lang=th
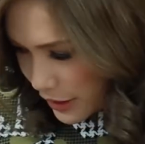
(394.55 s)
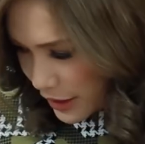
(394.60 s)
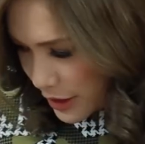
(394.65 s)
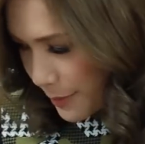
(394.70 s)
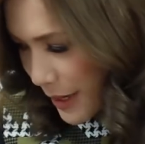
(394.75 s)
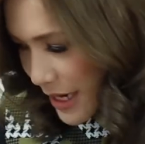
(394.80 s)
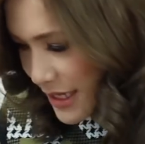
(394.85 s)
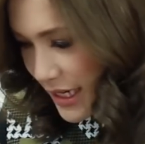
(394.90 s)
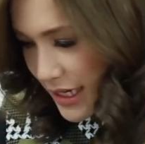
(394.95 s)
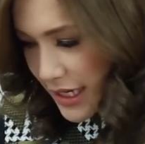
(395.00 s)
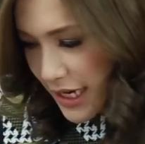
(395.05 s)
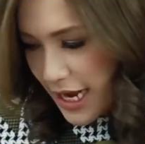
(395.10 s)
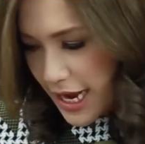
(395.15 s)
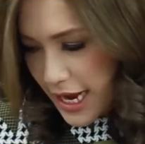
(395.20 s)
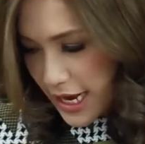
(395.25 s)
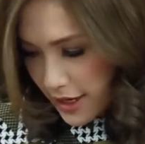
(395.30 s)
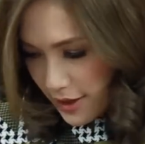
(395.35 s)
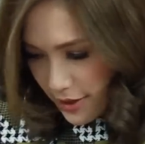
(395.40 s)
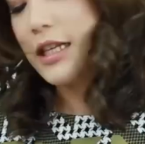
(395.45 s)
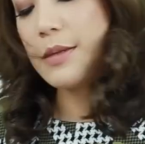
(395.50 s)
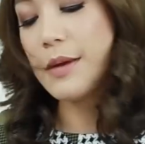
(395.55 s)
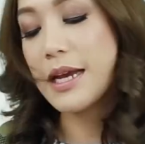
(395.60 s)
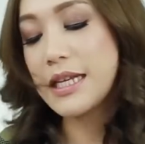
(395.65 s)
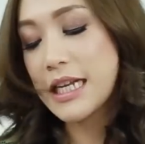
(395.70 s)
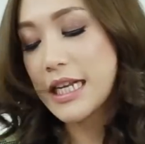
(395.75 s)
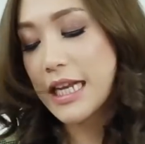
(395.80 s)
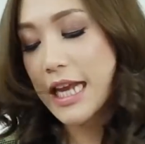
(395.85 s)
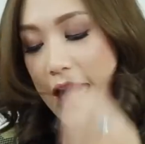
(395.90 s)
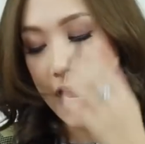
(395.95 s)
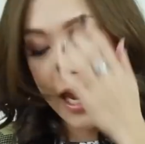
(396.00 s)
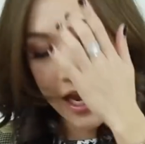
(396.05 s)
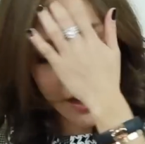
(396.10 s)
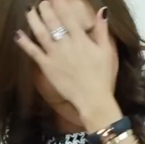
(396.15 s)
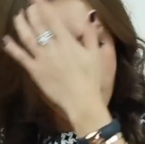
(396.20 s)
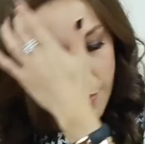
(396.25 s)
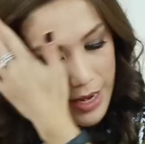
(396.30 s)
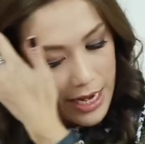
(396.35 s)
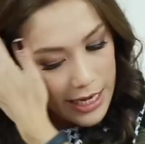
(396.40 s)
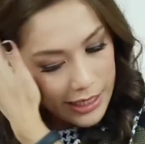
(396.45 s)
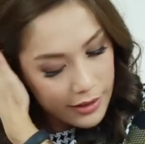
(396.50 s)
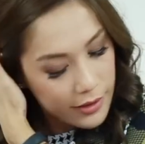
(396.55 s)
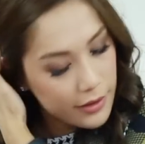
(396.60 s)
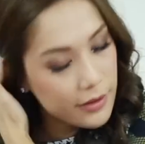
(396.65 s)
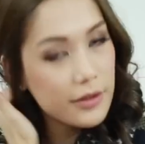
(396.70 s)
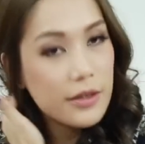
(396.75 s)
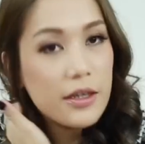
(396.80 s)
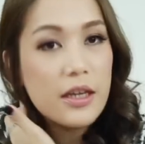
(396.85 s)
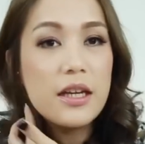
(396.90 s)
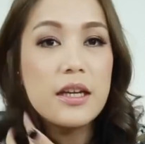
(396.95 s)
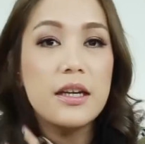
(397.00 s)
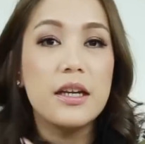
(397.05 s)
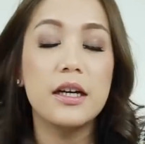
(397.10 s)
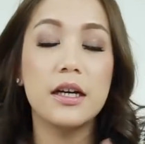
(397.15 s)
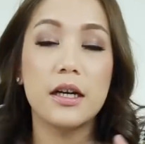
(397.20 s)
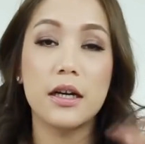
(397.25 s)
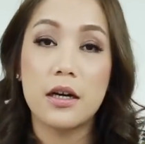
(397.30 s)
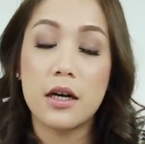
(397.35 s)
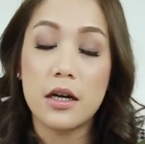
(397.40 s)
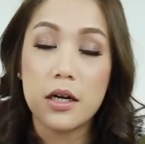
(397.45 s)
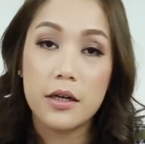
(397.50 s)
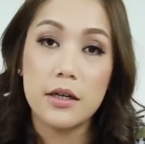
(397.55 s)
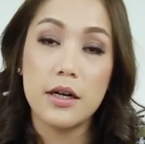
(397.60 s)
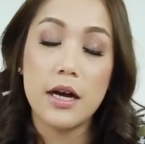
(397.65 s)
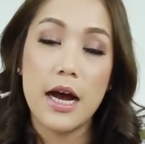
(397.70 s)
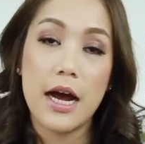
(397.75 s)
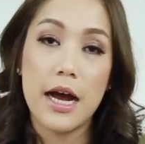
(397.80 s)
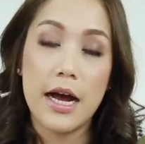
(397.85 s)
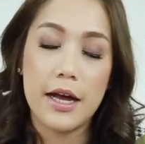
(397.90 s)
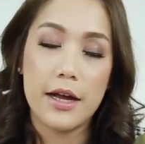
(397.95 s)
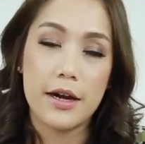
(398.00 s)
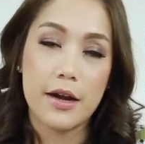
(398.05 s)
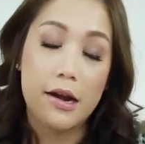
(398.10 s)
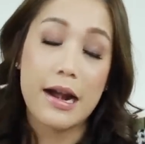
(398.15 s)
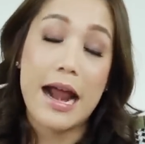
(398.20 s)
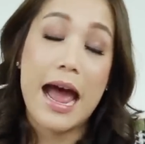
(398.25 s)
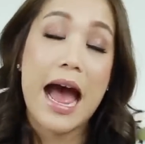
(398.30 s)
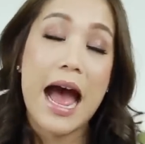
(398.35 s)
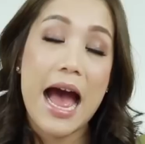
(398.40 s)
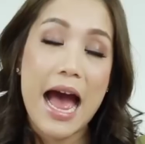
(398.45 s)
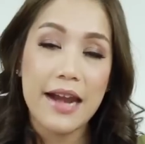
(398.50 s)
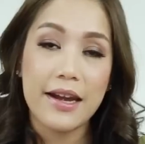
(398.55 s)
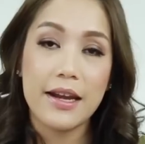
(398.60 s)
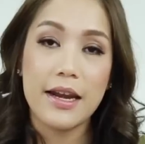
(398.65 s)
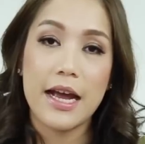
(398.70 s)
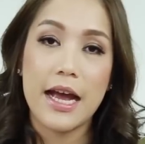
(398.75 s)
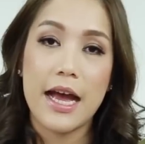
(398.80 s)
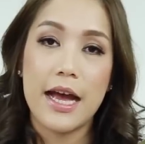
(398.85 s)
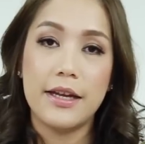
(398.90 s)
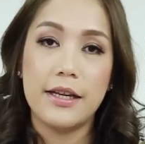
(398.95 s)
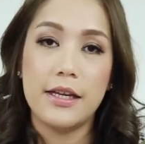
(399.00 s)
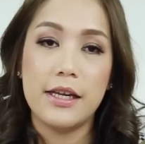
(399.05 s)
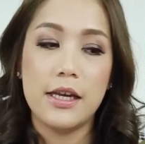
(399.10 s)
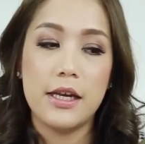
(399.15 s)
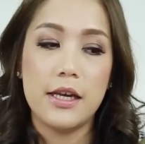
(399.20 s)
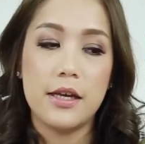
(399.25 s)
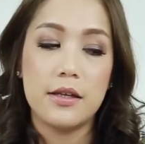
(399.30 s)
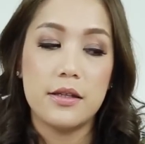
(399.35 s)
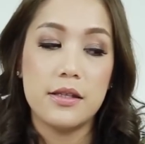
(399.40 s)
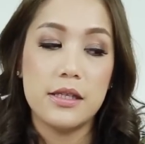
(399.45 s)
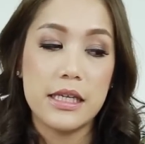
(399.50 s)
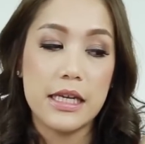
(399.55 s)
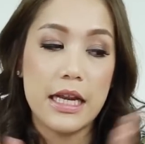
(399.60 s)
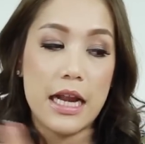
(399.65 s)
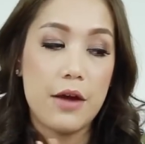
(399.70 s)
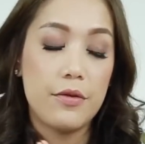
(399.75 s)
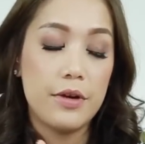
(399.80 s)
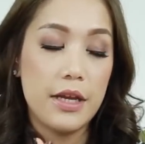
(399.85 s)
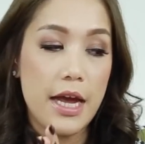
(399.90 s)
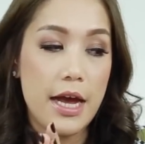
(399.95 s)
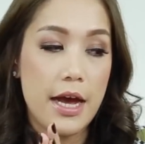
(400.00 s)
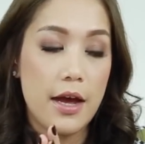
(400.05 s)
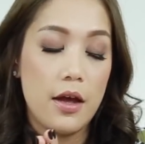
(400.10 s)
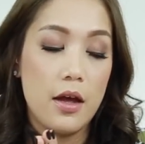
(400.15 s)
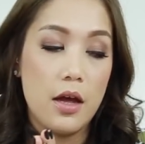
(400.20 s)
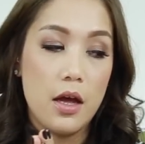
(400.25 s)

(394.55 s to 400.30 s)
space and k space and k ก็เป็นอีกหนึ่งเครือร้านนะคะที่จริงๆแล้วเนี่ย